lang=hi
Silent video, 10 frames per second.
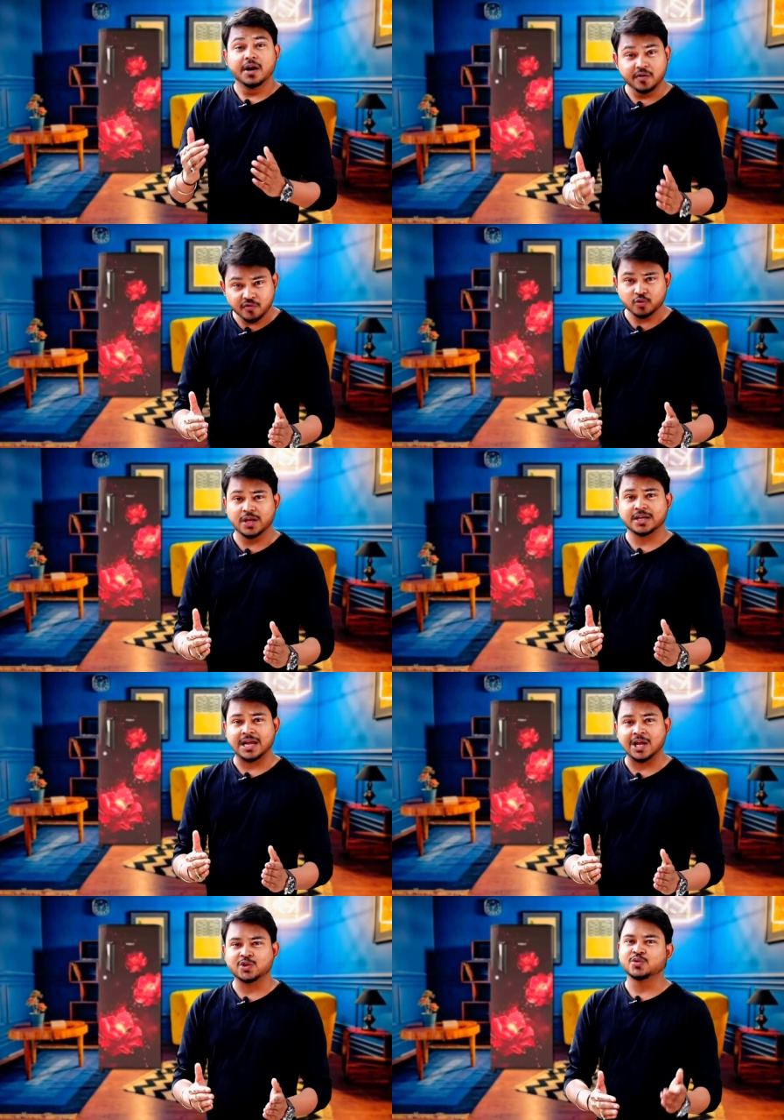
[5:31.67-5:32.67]
रिव्यू
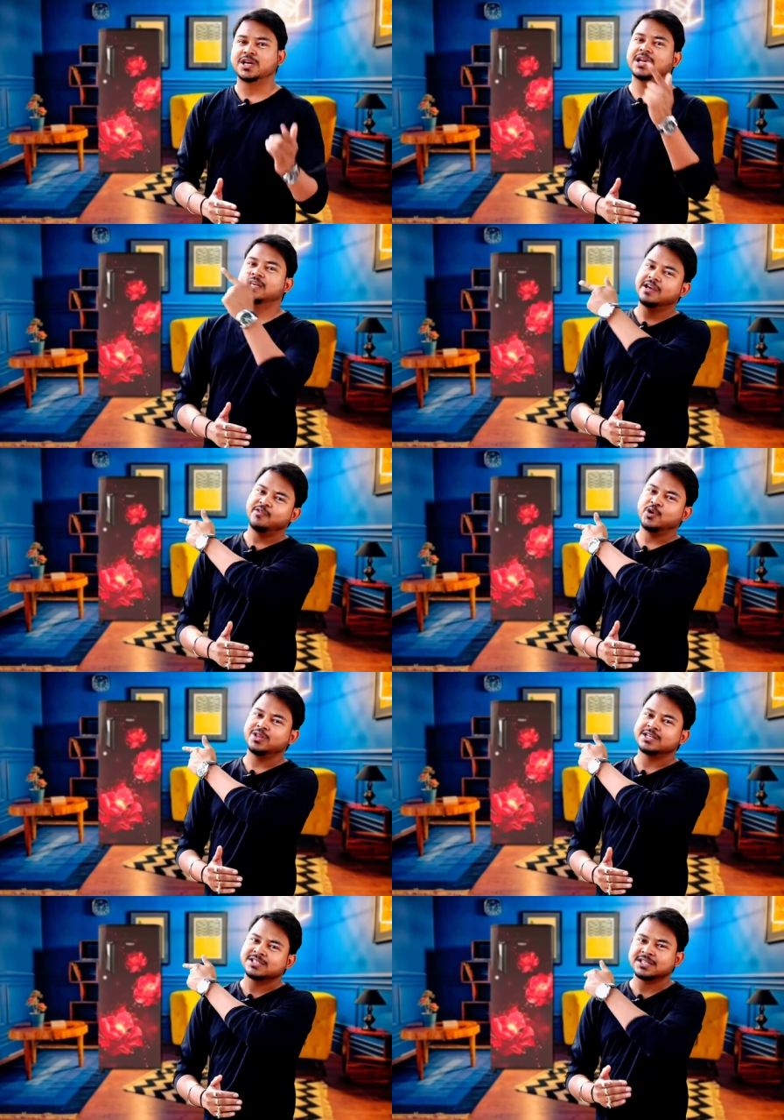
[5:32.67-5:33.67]
देखना है तो उसके लिए ये
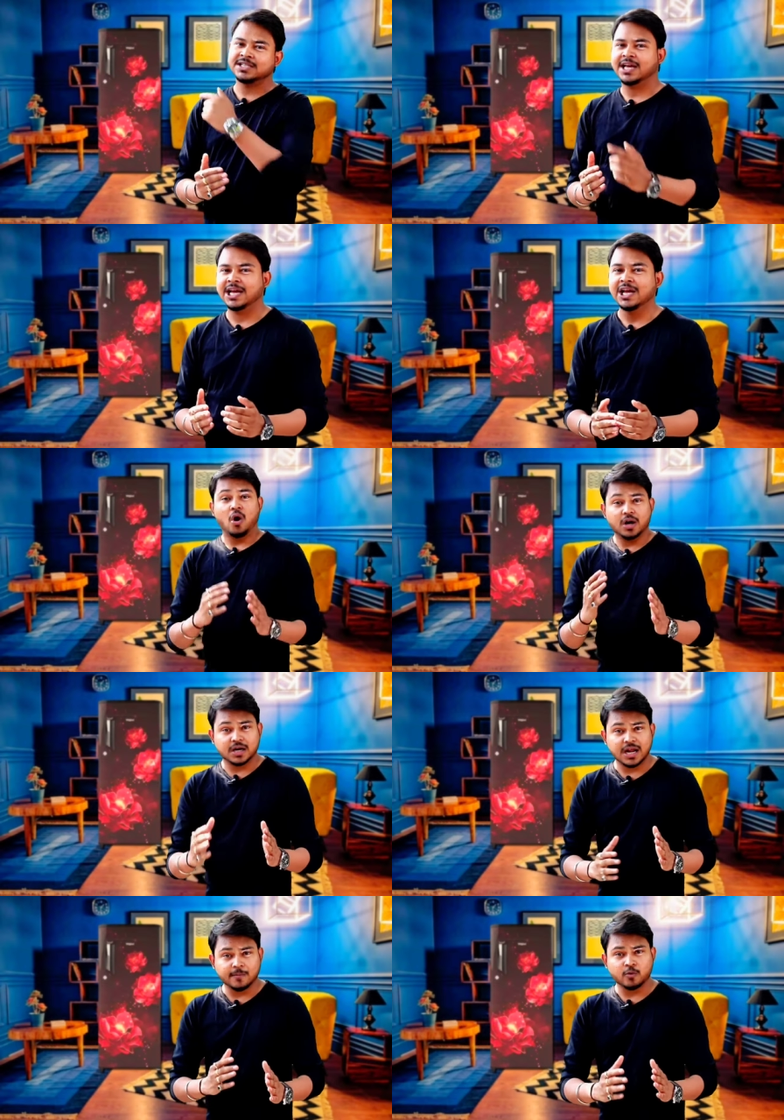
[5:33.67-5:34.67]
वीडियो देख सकते हैं
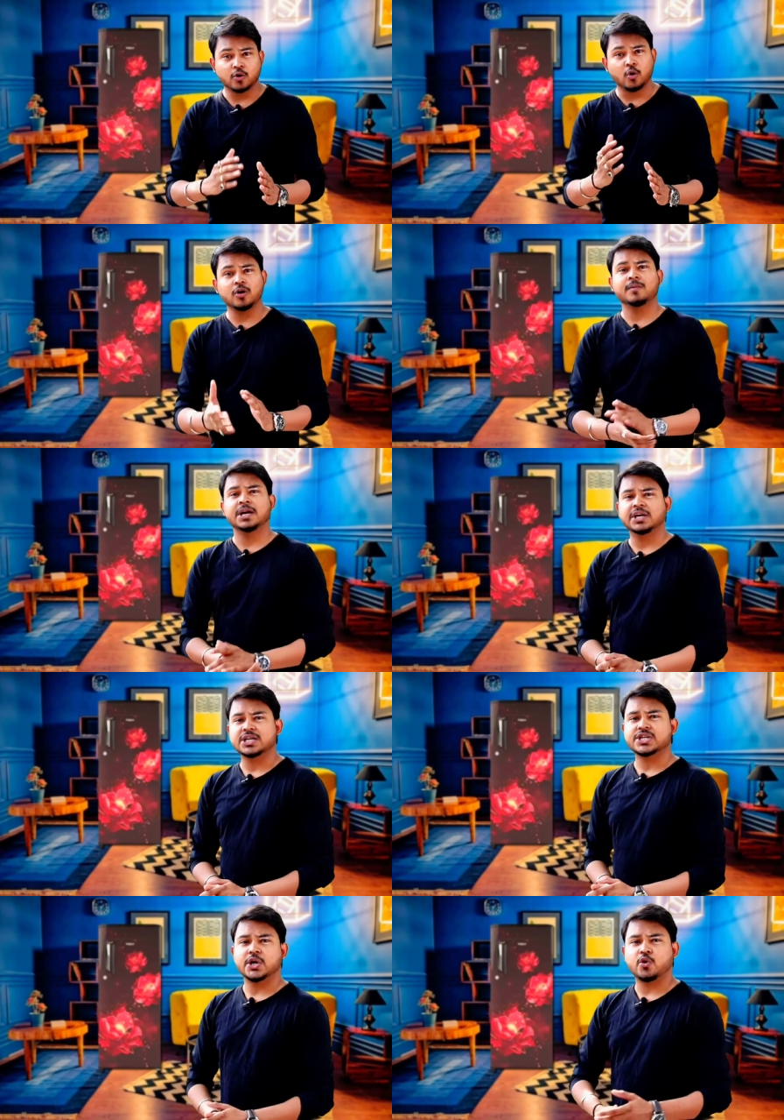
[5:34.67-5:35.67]
और अगर आपको ड्रोन में
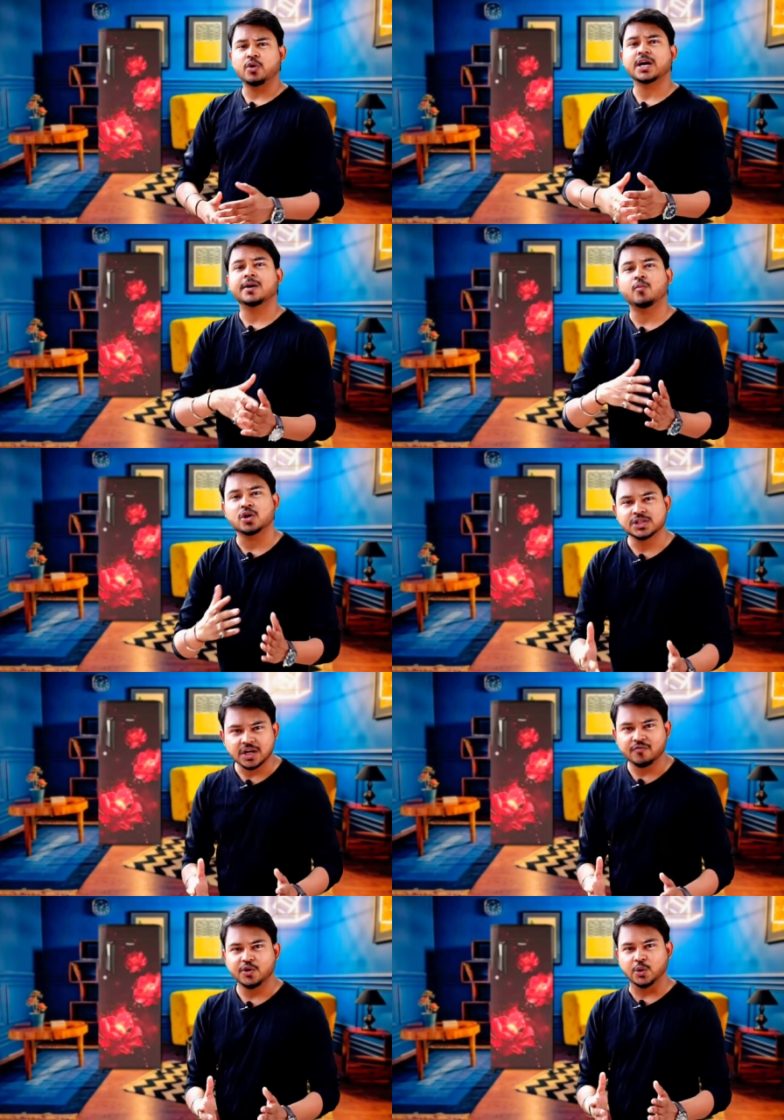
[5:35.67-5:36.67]
इंटरेस्ट है ड्रोन का
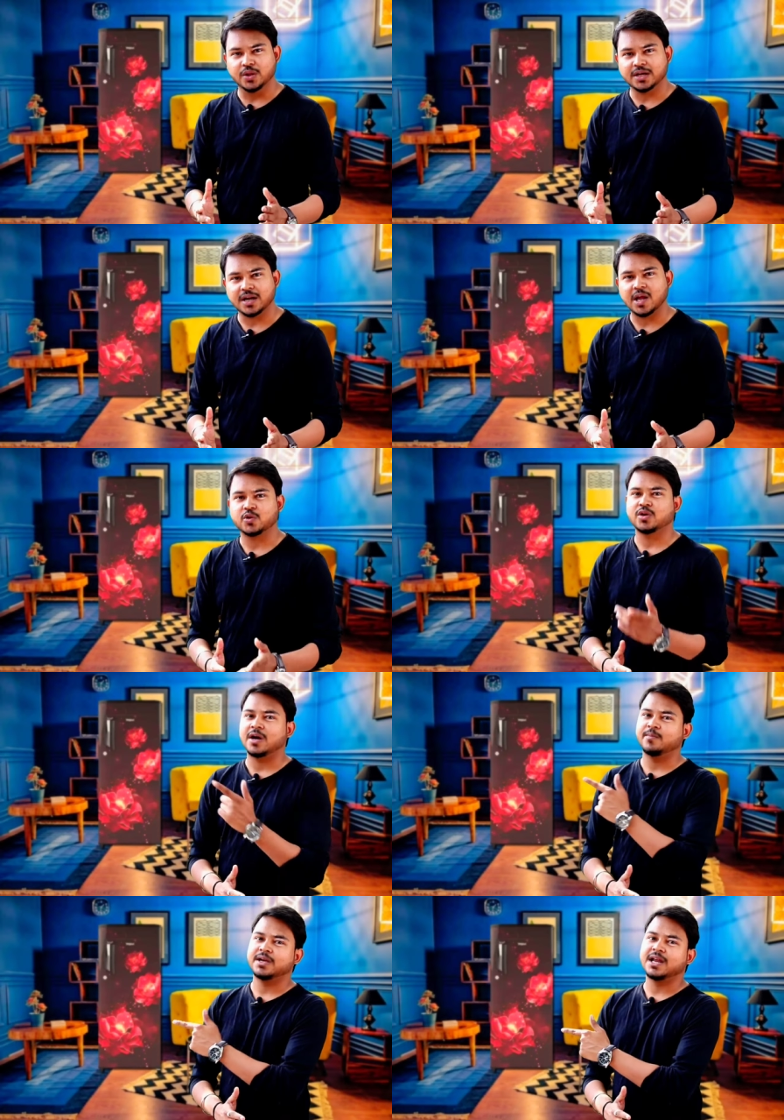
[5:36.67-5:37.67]
अनबॉक्सिंग का वीडियो देखना है
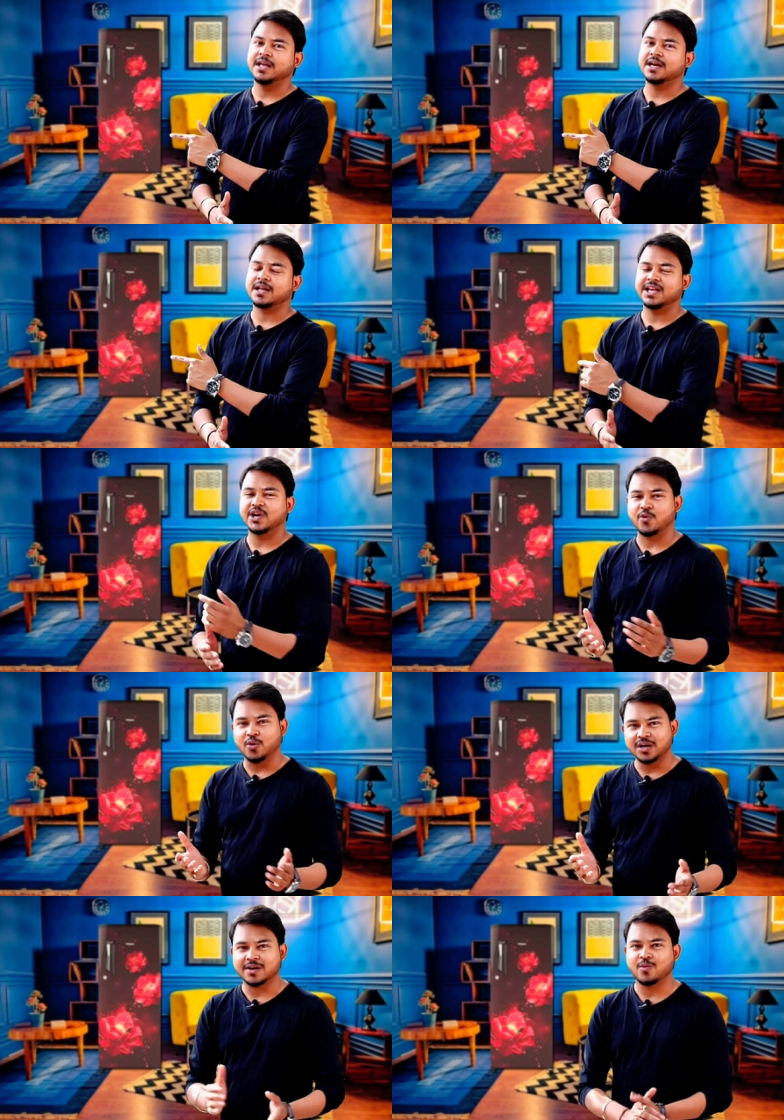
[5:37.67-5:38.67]
तो यहाँ पे क्लिक करके
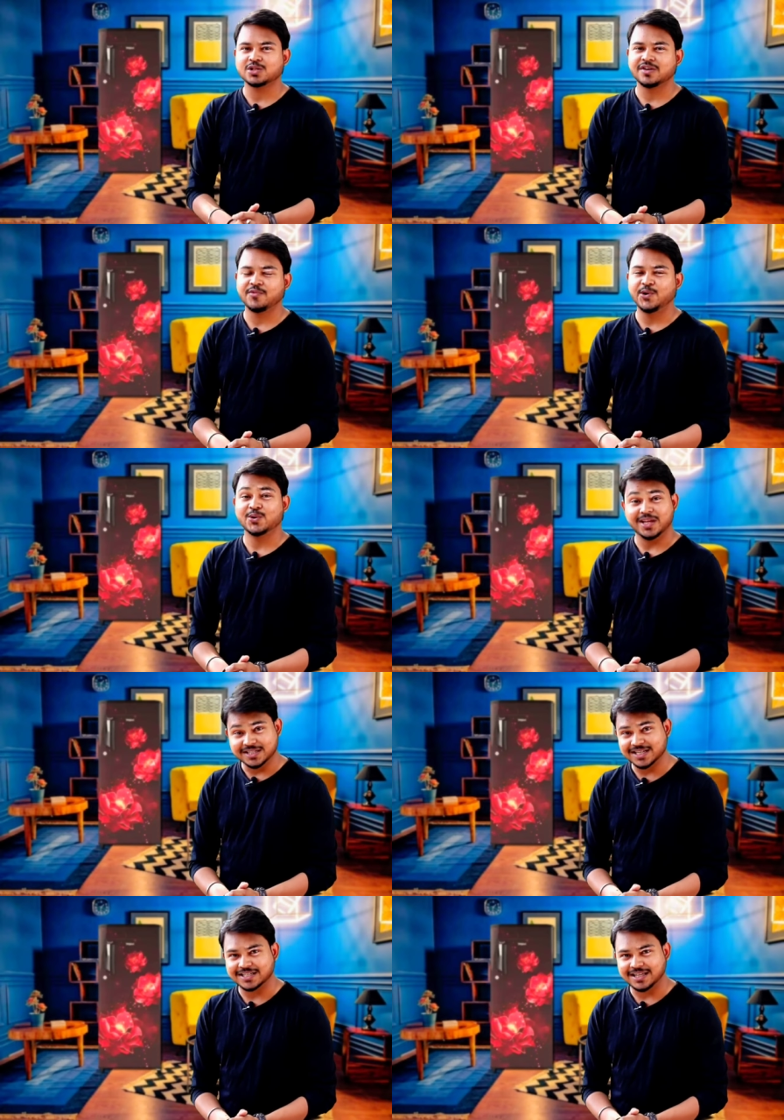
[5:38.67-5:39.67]
ये ड्रोन का अनबॉक्सिंग
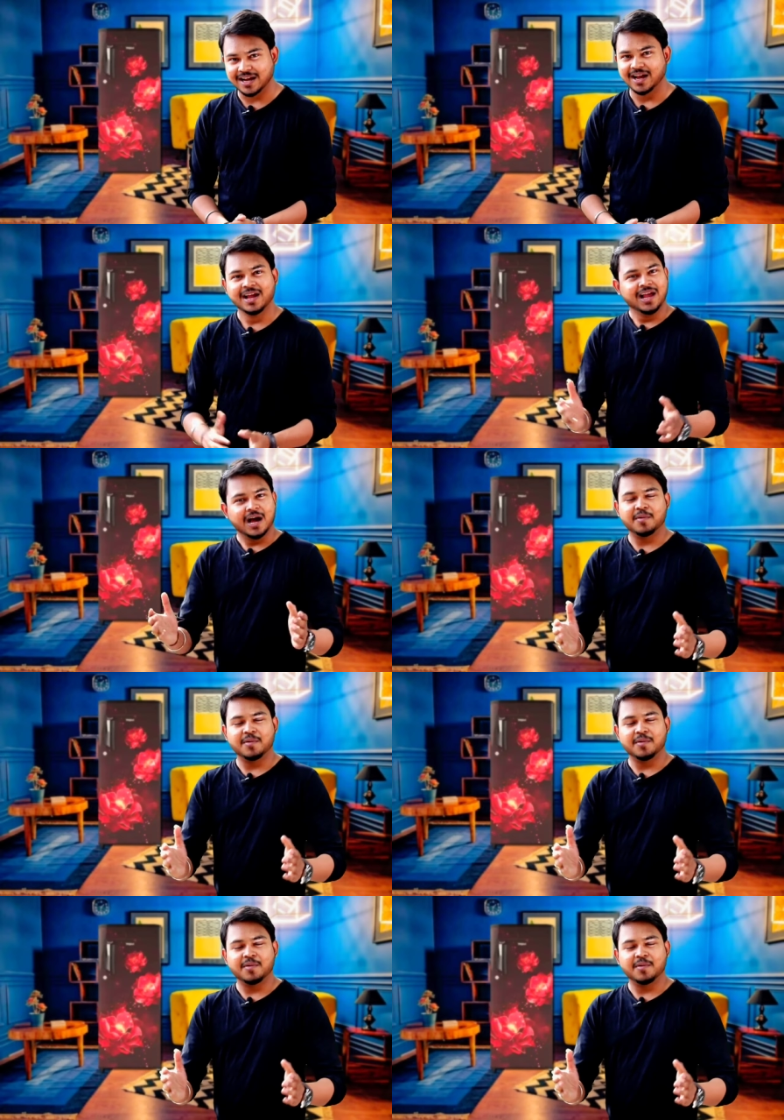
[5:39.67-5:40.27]
वीडियो देख सकते हैं